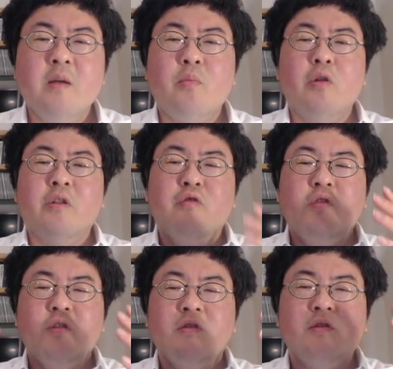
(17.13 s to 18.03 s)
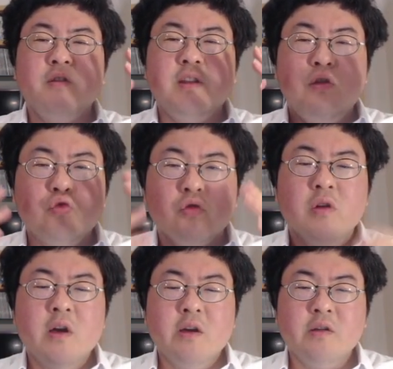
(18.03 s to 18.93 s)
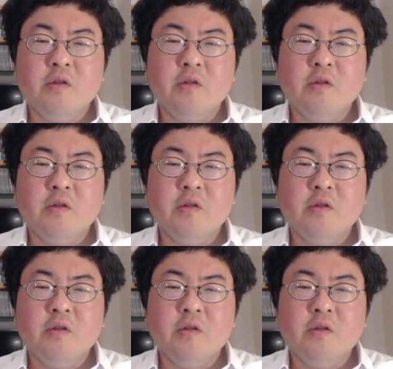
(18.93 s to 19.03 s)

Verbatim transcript: 벌 수 있는 그 이유를